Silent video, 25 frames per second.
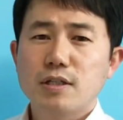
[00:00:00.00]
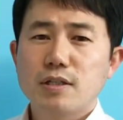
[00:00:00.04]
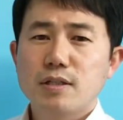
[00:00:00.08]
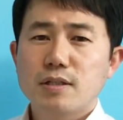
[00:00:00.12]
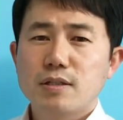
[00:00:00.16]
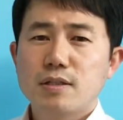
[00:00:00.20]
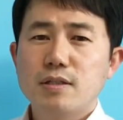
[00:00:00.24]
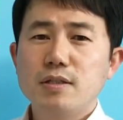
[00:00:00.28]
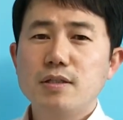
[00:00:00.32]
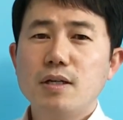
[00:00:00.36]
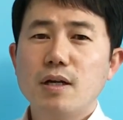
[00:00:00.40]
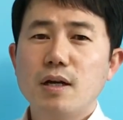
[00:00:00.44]

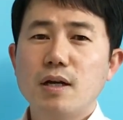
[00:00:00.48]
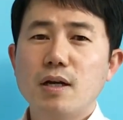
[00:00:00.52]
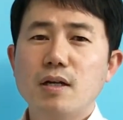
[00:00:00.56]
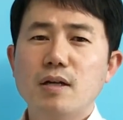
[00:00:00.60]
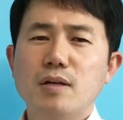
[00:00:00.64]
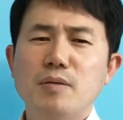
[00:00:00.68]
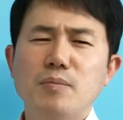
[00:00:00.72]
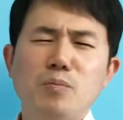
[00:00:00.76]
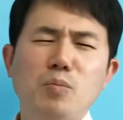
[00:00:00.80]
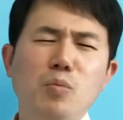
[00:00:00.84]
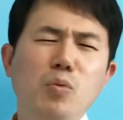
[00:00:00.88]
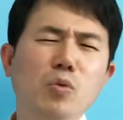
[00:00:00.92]

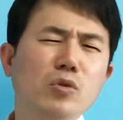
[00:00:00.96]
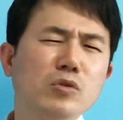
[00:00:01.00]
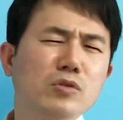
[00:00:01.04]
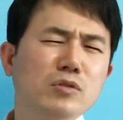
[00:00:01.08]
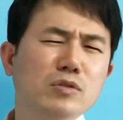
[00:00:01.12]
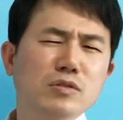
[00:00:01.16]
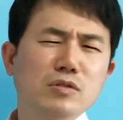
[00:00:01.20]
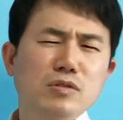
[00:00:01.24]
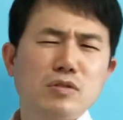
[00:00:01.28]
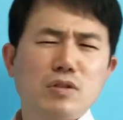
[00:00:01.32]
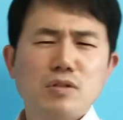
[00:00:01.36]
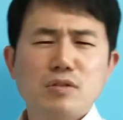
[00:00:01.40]
그냥
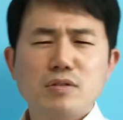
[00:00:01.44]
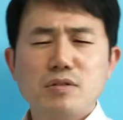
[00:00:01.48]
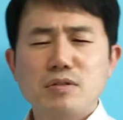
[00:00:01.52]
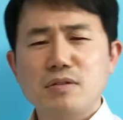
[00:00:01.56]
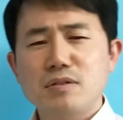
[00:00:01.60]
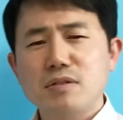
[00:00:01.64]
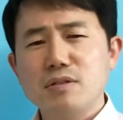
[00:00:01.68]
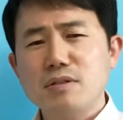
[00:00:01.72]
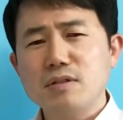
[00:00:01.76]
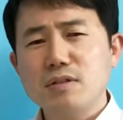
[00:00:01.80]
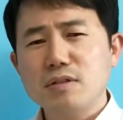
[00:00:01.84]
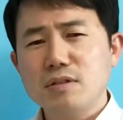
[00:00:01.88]
모든
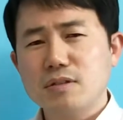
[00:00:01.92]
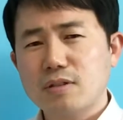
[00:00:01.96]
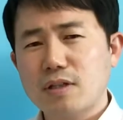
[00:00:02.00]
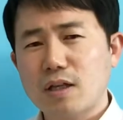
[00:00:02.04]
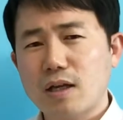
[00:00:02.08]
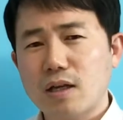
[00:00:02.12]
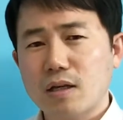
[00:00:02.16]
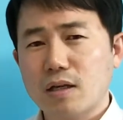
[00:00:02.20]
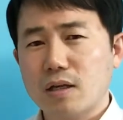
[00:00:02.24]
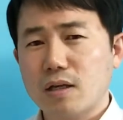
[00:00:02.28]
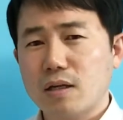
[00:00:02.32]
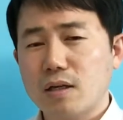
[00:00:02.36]
것들을
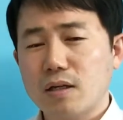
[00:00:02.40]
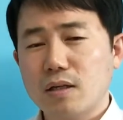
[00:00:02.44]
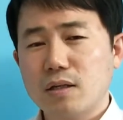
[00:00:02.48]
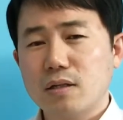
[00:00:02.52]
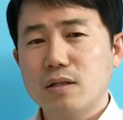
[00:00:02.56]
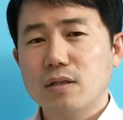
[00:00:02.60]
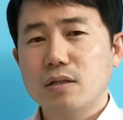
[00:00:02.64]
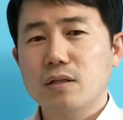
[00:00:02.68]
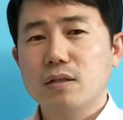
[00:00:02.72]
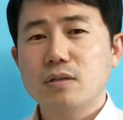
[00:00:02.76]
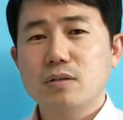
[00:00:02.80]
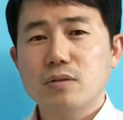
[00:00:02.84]
다
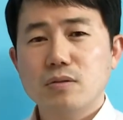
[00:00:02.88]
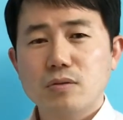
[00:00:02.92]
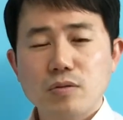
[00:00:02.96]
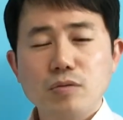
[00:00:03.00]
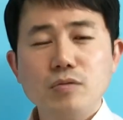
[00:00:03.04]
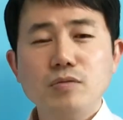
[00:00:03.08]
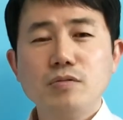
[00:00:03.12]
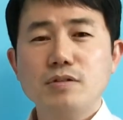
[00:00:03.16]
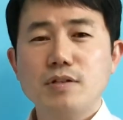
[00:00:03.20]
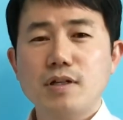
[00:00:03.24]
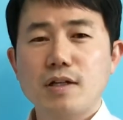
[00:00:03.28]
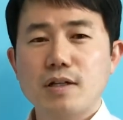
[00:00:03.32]

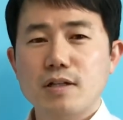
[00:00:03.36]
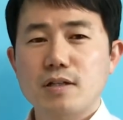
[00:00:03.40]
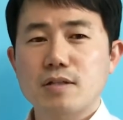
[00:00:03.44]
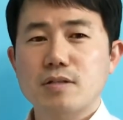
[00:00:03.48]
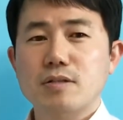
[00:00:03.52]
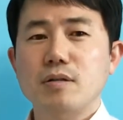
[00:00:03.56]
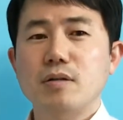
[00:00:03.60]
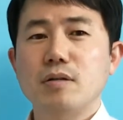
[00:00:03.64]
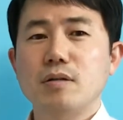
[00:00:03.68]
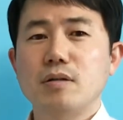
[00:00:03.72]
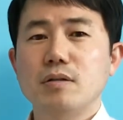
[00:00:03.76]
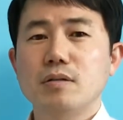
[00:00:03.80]

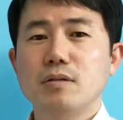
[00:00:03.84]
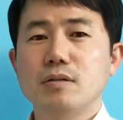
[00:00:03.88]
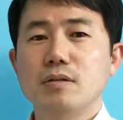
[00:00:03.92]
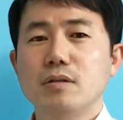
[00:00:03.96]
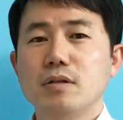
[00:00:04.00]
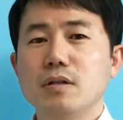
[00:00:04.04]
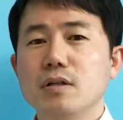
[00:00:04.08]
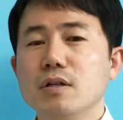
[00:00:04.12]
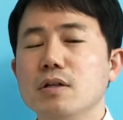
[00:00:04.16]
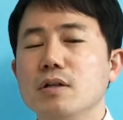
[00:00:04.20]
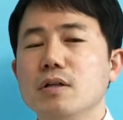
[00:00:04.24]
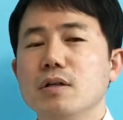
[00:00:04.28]
통달해서
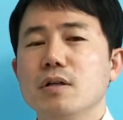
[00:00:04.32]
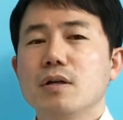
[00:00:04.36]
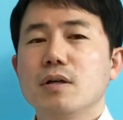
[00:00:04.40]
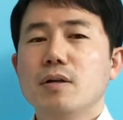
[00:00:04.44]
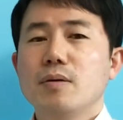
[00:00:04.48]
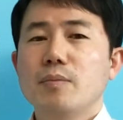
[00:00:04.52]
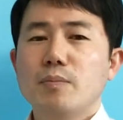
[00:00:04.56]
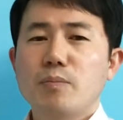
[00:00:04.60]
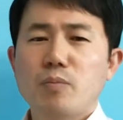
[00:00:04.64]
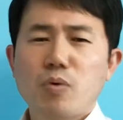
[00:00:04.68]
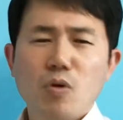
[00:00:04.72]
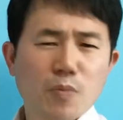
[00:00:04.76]

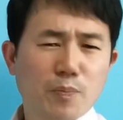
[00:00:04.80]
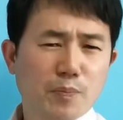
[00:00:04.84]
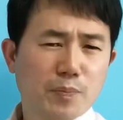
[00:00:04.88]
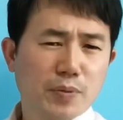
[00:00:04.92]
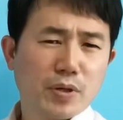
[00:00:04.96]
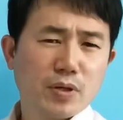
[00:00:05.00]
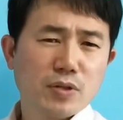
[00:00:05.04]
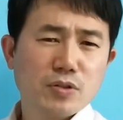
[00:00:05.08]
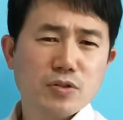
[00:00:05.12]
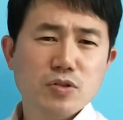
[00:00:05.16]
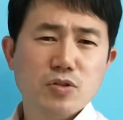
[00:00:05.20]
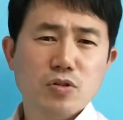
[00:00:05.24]

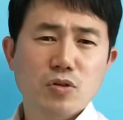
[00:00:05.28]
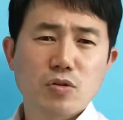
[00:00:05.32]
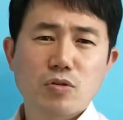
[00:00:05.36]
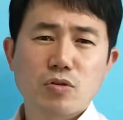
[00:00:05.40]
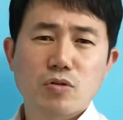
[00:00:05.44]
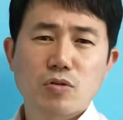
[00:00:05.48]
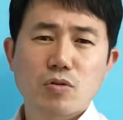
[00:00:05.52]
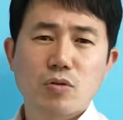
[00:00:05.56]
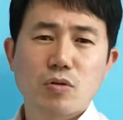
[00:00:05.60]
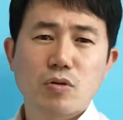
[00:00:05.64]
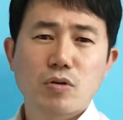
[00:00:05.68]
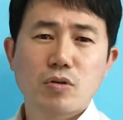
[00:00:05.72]

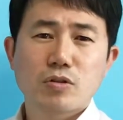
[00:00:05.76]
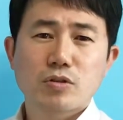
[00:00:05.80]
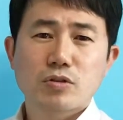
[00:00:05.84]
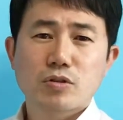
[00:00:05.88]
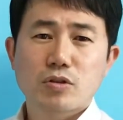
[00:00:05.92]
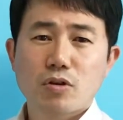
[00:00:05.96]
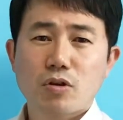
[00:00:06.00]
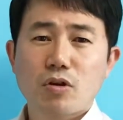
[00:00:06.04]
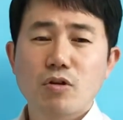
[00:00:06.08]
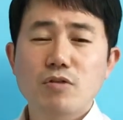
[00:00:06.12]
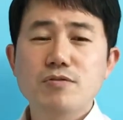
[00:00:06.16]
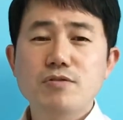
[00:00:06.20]
보편적으로
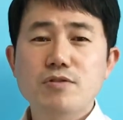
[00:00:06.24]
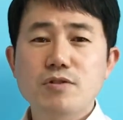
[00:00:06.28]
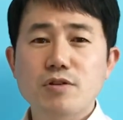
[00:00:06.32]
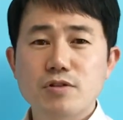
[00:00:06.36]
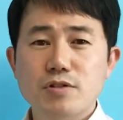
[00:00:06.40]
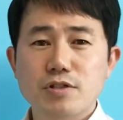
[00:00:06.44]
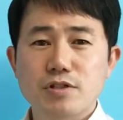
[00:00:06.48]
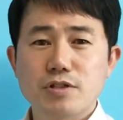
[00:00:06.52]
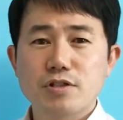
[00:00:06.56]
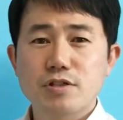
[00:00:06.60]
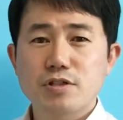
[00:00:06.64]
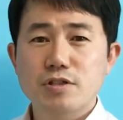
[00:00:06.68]

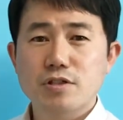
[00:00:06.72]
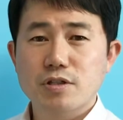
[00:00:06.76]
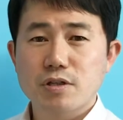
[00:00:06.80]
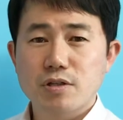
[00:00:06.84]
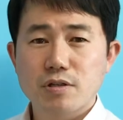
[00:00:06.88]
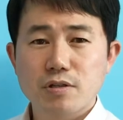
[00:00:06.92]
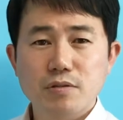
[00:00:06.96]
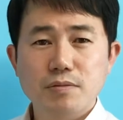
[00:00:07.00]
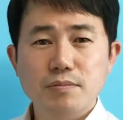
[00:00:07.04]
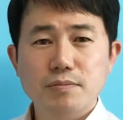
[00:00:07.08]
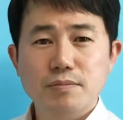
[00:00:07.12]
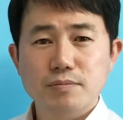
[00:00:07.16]
던져지는
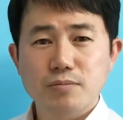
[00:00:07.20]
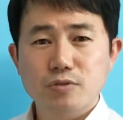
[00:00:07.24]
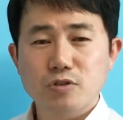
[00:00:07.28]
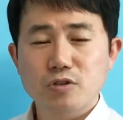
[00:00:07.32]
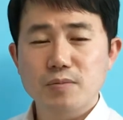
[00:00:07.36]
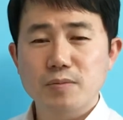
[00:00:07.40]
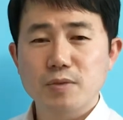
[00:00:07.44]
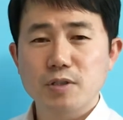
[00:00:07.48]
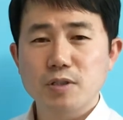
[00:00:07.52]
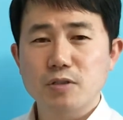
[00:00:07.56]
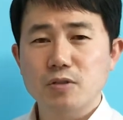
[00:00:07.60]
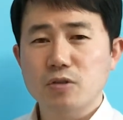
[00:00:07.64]
그런
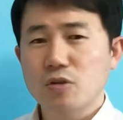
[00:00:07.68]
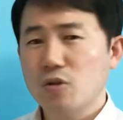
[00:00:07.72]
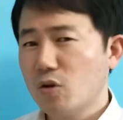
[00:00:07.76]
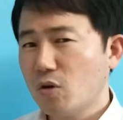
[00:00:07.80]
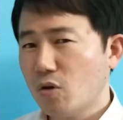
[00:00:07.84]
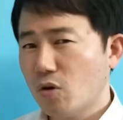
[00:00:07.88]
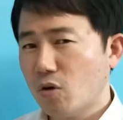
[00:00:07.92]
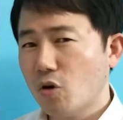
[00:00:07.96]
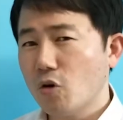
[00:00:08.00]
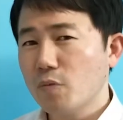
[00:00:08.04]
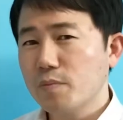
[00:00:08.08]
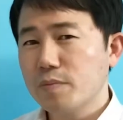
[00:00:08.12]
물음은
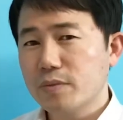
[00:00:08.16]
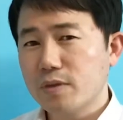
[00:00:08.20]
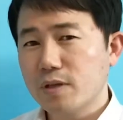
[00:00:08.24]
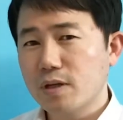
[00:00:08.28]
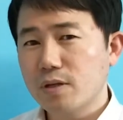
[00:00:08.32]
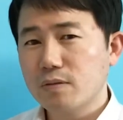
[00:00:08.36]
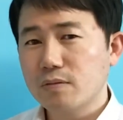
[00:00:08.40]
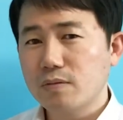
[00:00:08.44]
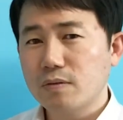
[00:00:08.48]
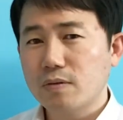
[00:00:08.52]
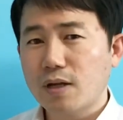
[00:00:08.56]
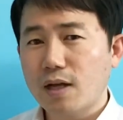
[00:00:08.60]

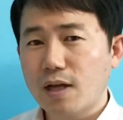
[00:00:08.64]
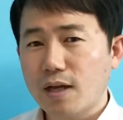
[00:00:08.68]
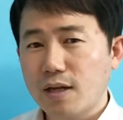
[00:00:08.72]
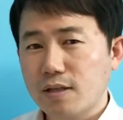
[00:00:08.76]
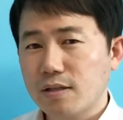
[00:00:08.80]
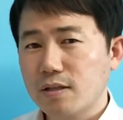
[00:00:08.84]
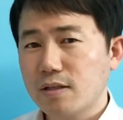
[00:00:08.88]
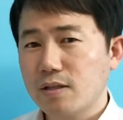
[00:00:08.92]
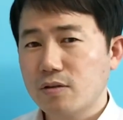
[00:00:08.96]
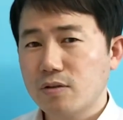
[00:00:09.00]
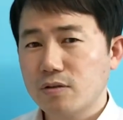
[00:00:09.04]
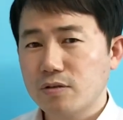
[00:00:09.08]
없다고
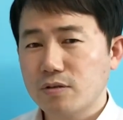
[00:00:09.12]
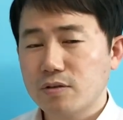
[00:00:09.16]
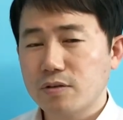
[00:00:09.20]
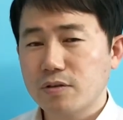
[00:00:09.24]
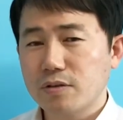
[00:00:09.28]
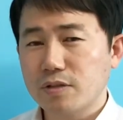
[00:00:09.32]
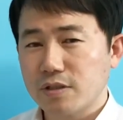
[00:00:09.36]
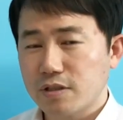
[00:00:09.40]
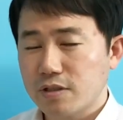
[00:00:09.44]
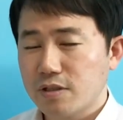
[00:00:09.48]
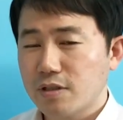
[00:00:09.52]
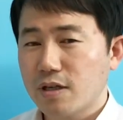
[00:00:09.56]

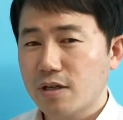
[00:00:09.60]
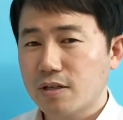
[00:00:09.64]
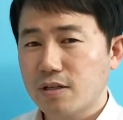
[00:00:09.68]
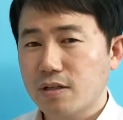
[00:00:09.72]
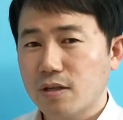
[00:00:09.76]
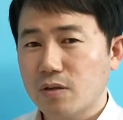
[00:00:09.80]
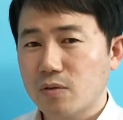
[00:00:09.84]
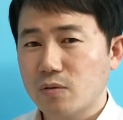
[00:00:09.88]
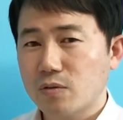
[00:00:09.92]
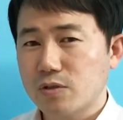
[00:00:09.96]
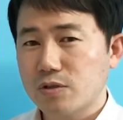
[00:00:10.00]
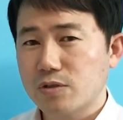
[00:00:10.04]
하이데거는
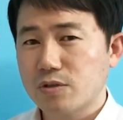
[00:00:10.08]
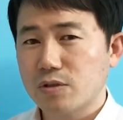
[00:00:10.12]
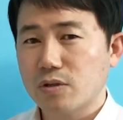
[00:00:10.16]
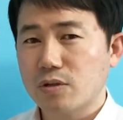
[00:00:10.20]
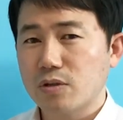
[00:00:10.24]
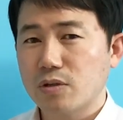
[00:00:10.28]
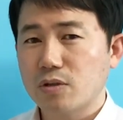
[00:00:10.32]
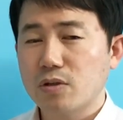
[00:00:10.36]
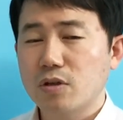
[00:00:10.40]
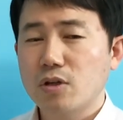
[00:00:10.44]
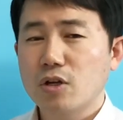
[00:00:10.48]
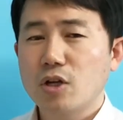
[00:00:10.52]
이야기하고
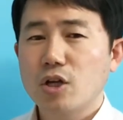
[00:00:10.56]
있어요.